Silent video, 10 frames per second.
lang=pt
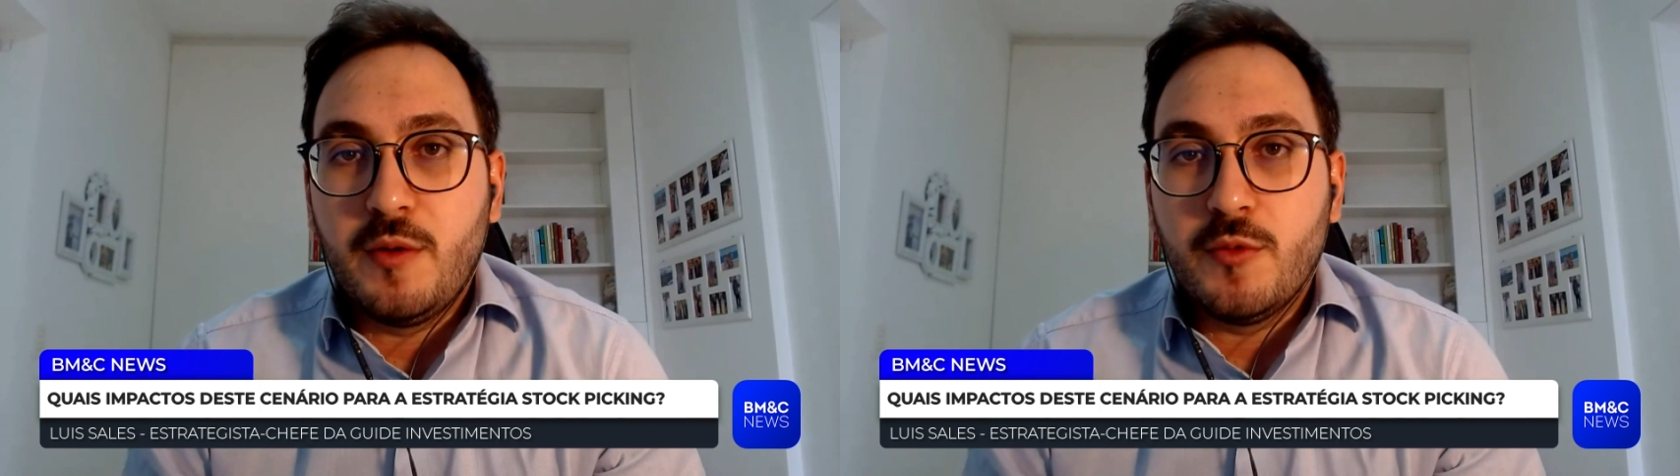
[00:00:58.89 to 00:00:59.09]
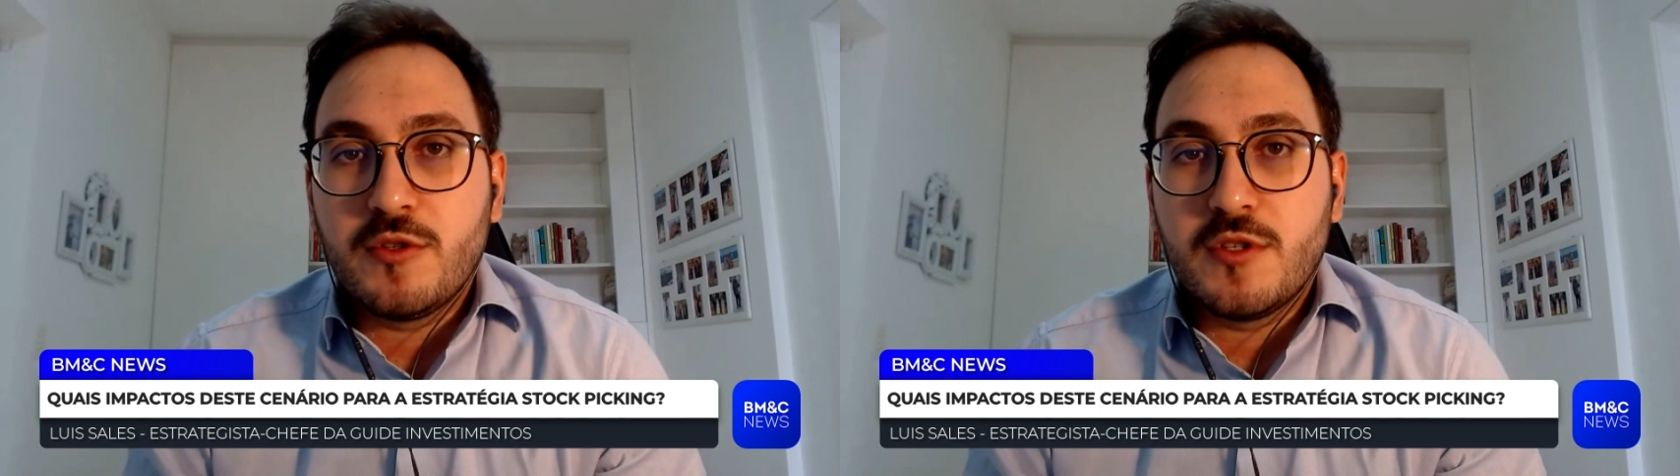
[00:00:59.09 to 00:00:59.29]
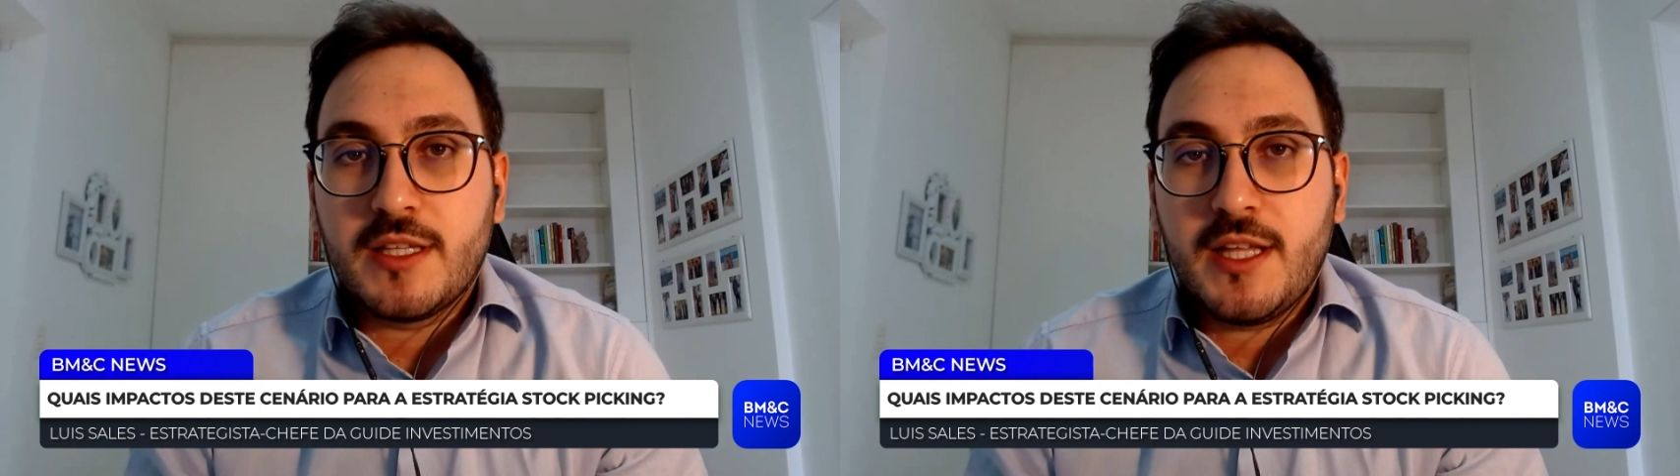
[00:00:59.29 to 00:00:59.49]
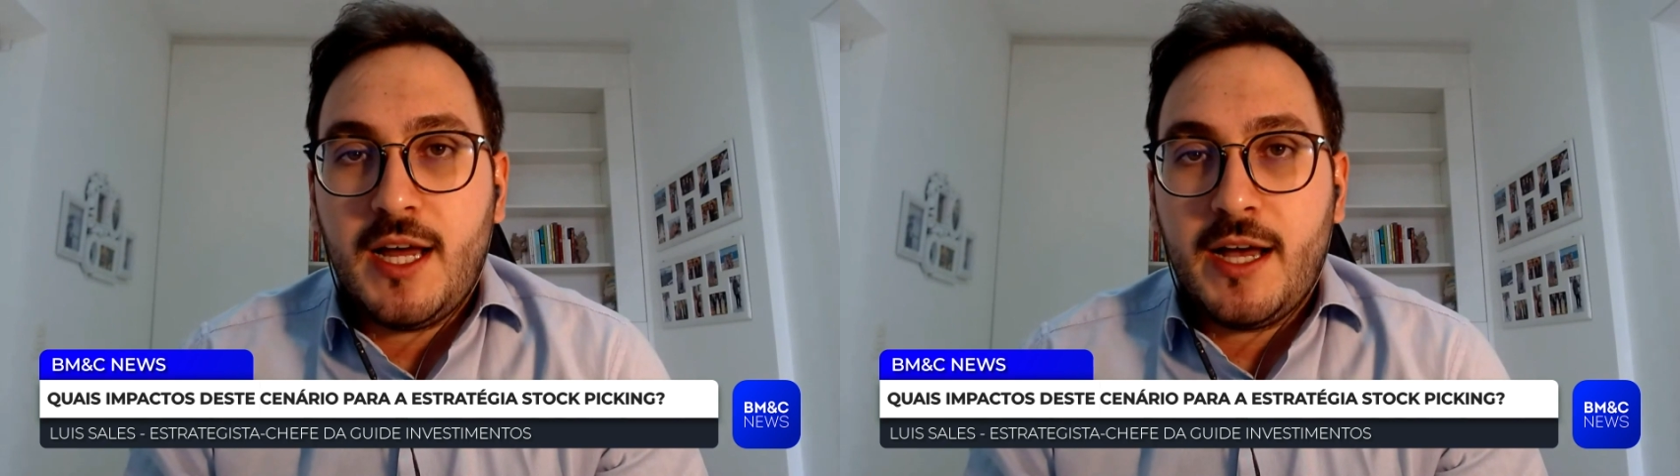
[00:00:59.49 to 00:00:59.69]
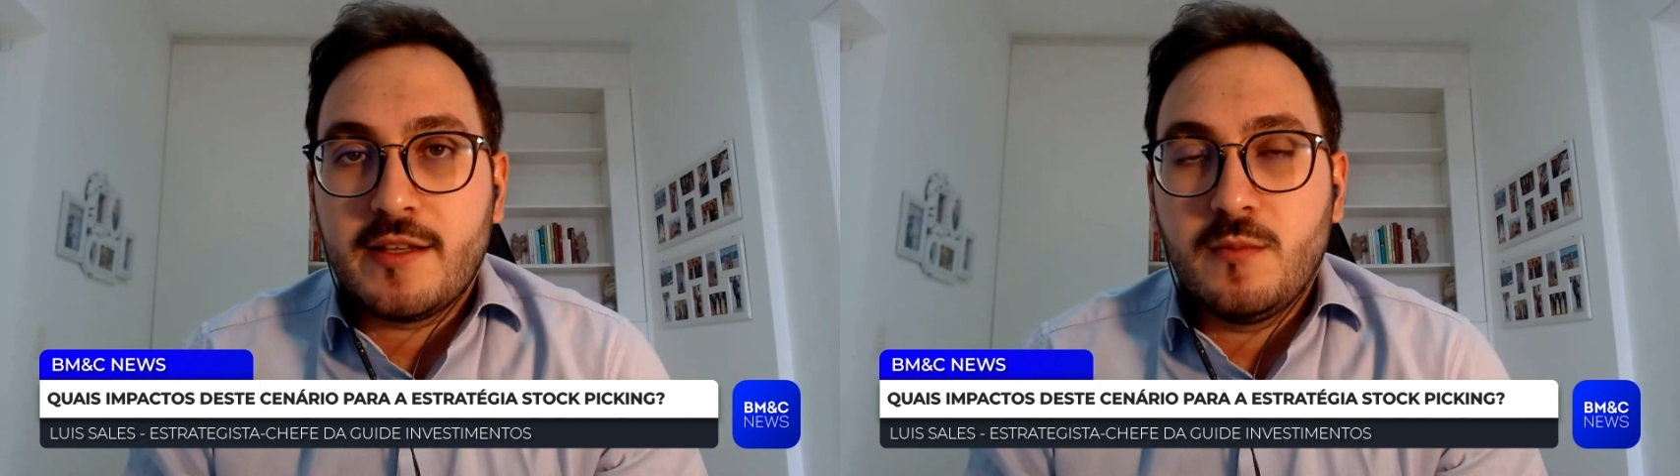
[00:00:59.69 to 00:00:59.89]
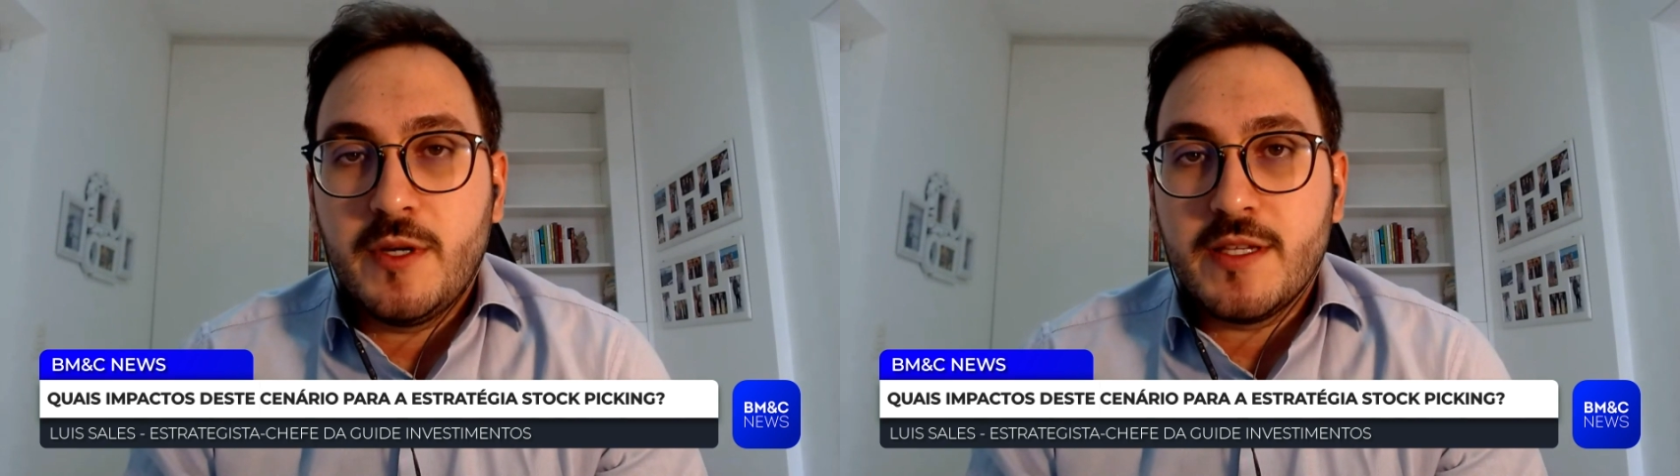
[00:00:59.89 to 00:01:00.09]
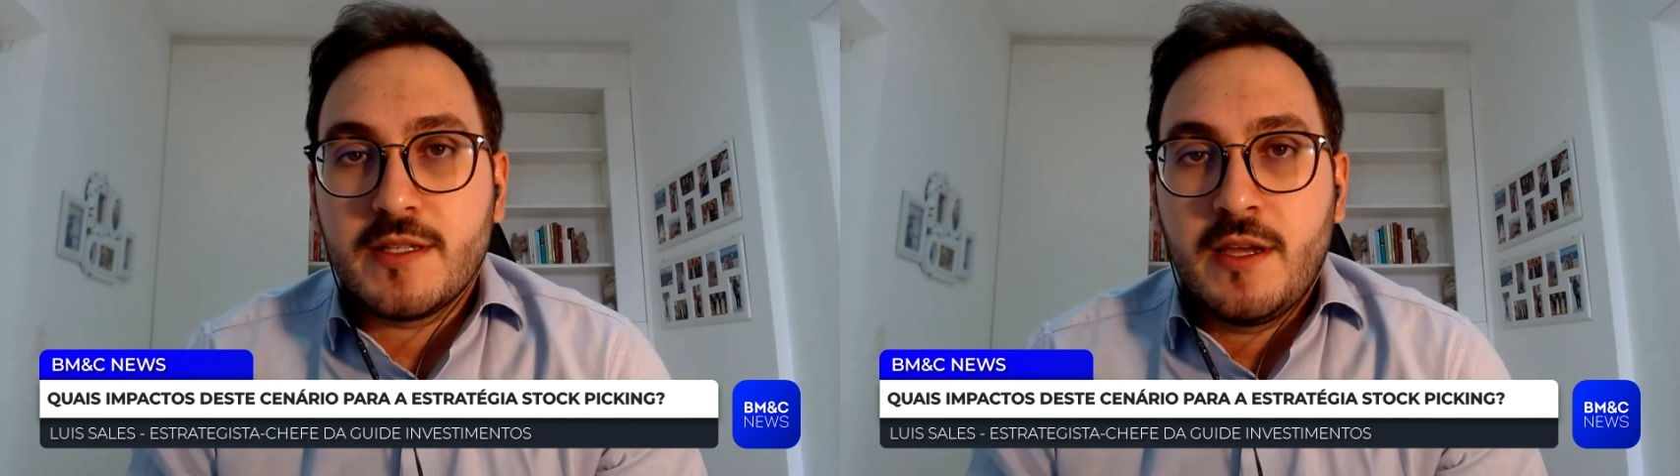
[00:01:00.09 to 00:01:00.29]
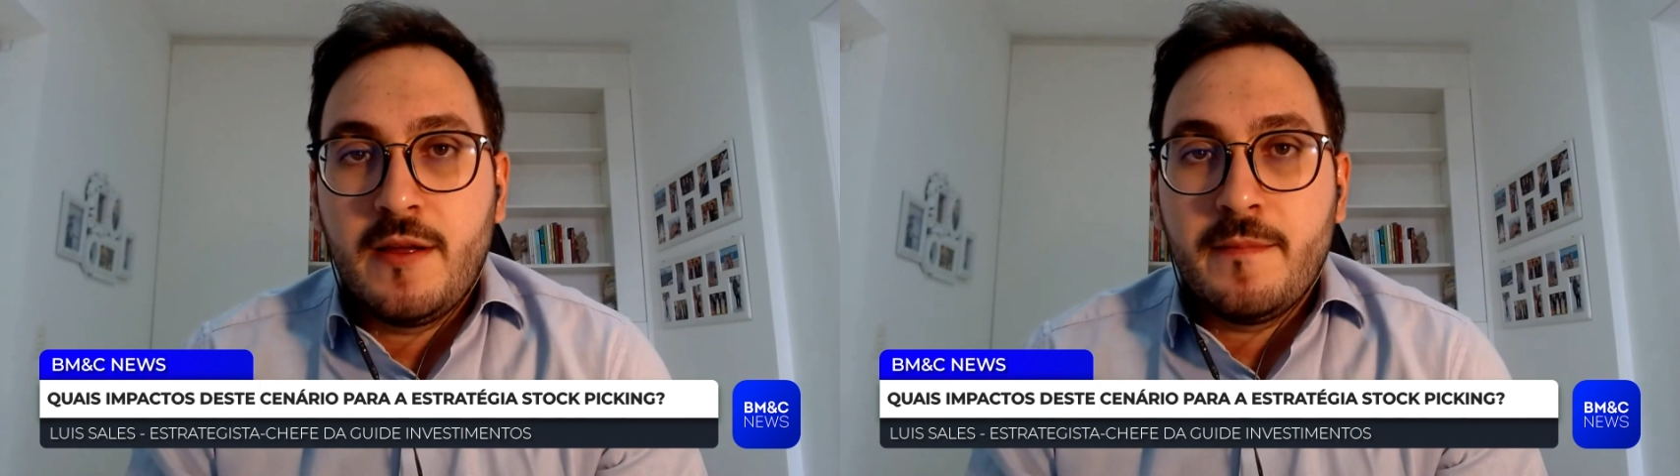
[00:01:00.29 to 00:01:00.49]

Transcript: muitos ataques, mas